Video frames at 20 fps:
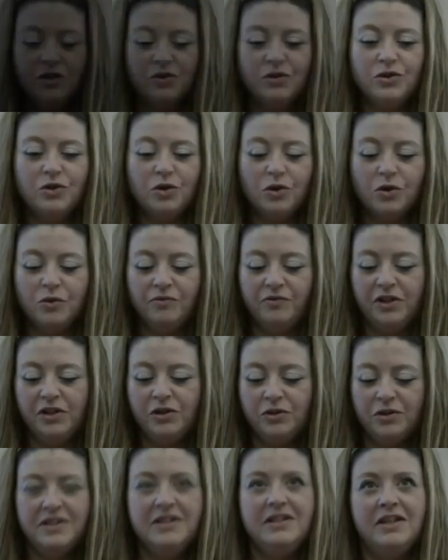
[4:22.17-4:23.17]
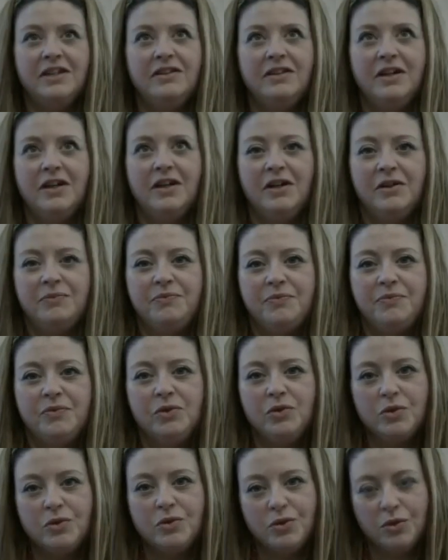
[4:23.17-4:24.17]
Il nostro convegno è stata mm,
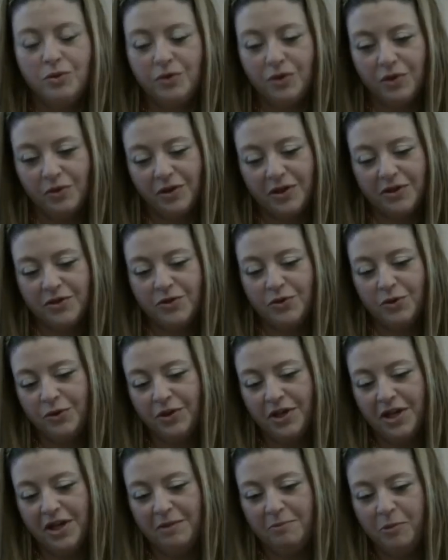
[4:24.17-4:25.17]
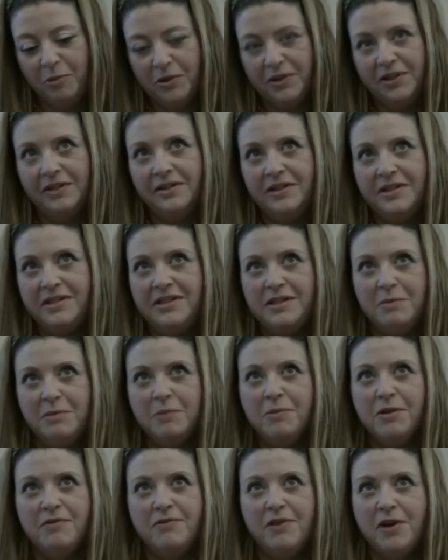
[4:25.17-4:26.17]
non solo un'occasione
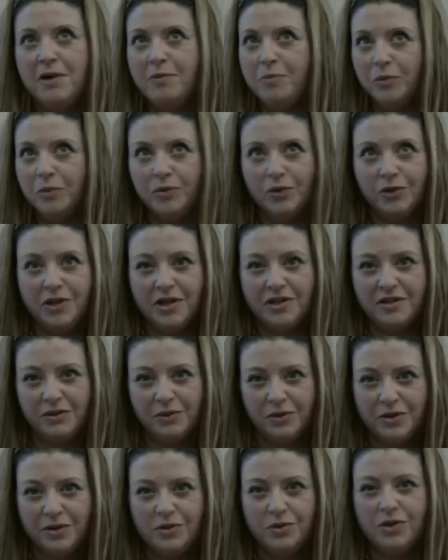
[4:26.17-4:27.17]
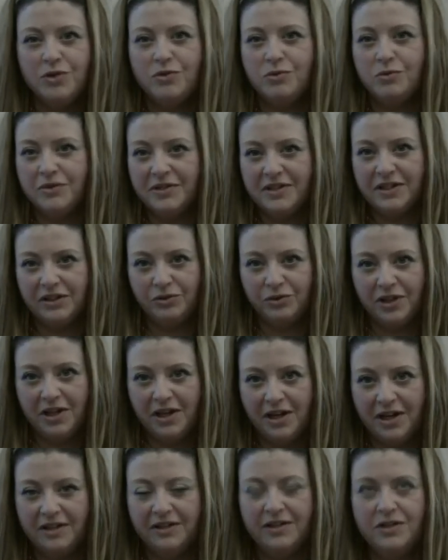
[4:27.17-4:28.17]
importantissima per fare il punto della situazione sullo stato
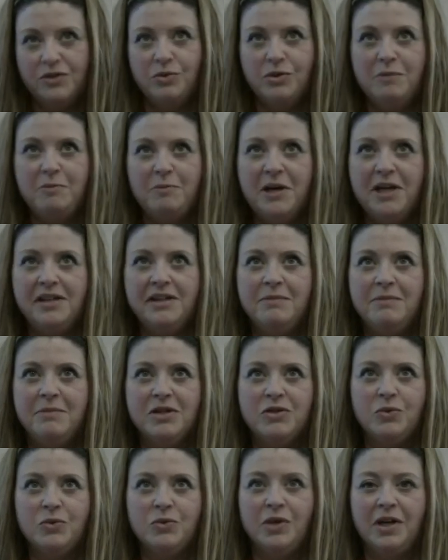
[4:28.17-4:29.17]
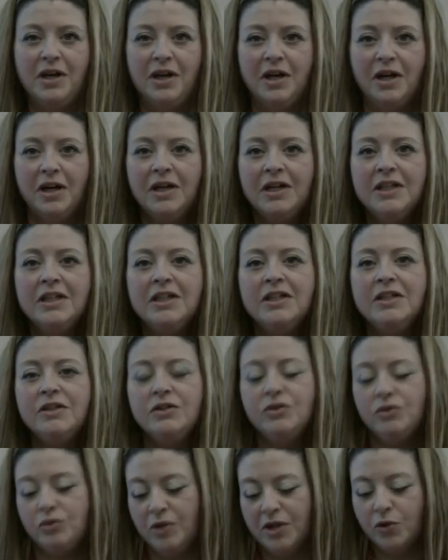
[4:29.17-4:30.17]
dell'arte, sull'ipedema,
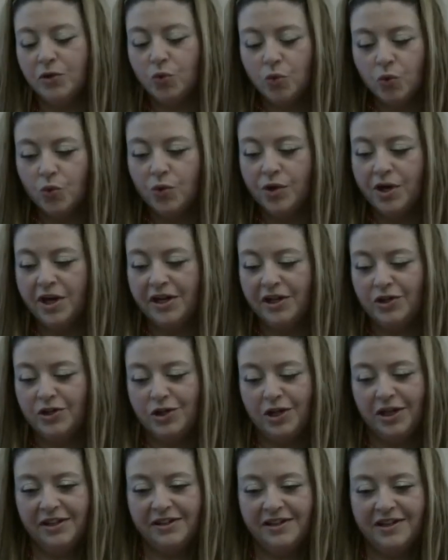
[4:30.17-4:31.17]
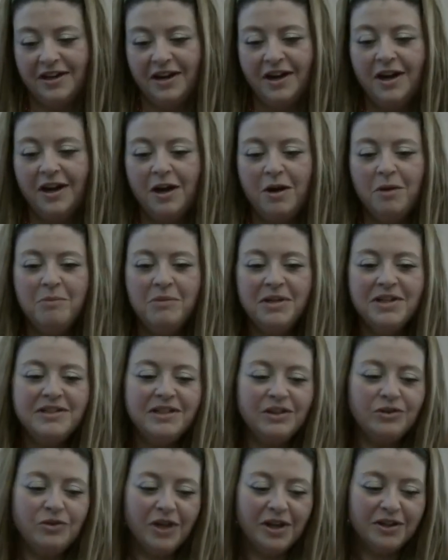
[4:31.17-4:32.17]
sulle cure, eccetera, ma è
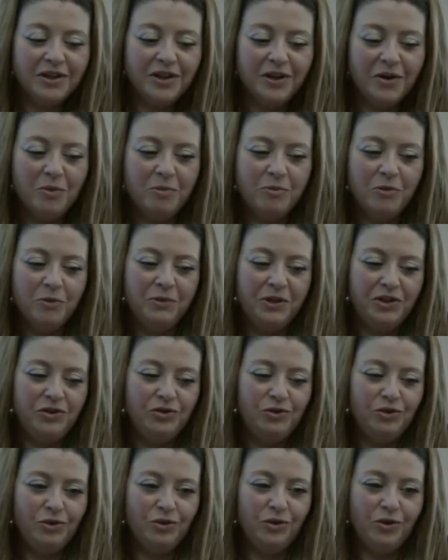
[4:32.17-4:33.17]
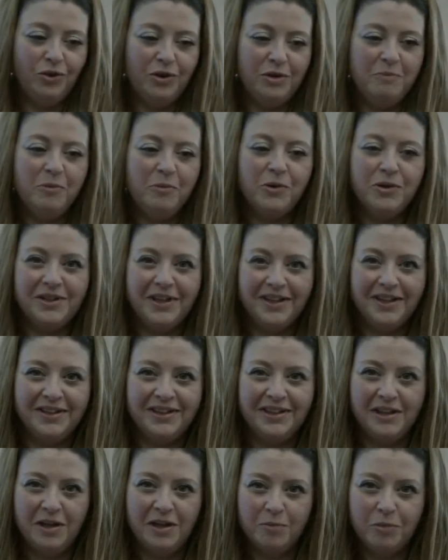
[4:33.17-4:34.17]
stato anche un momento
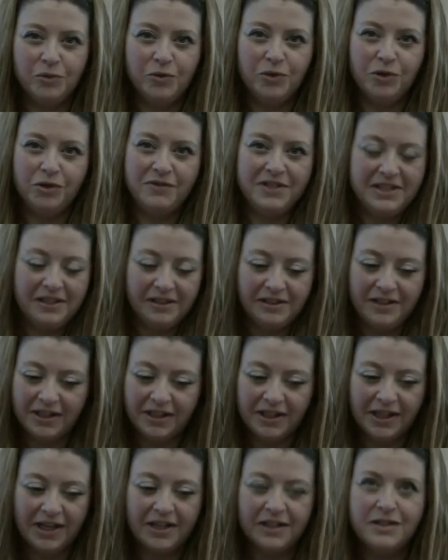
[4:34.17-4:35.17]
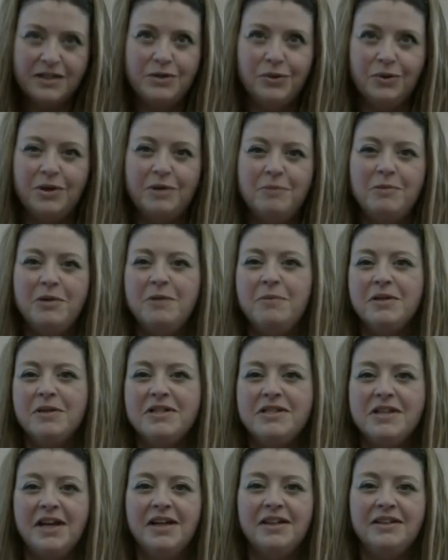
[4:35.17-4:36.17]
importante dal punto di vista dell'aggregazione per i
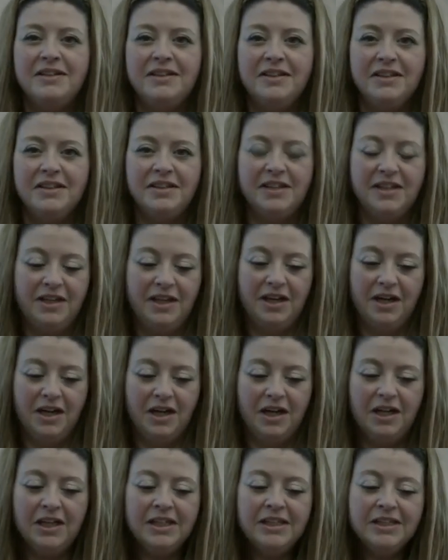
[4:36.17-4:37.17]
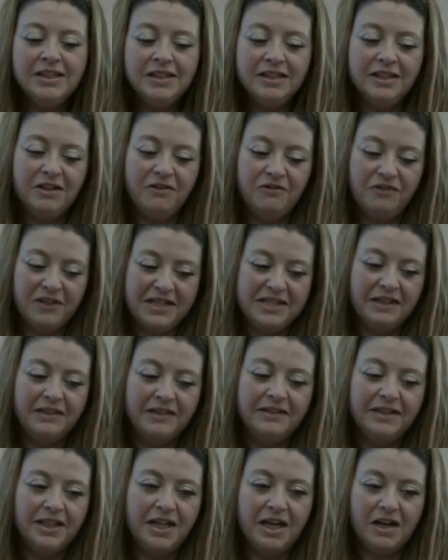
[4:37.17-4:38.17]
pazienti e della, del far
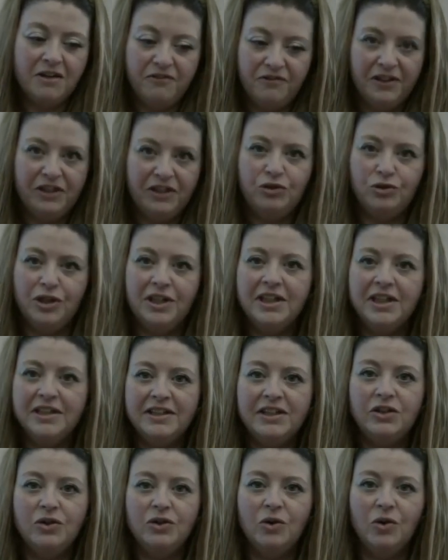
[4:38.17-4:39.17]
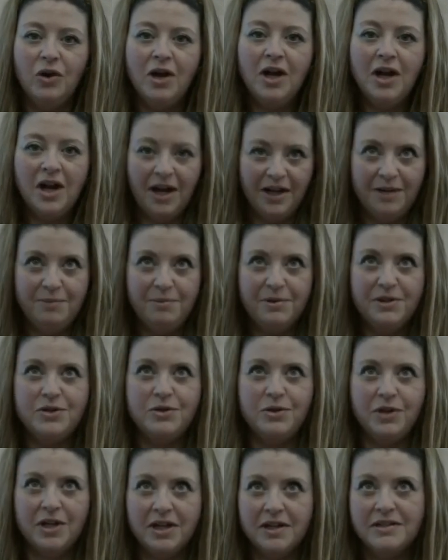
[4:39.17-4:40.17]
sentire l'affetto della LIO alle
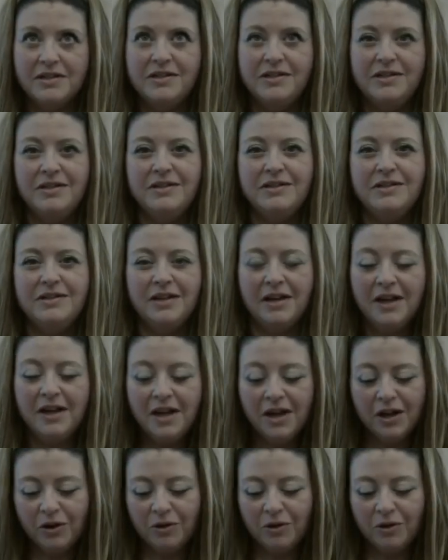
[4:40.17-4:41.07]
persone che assiste.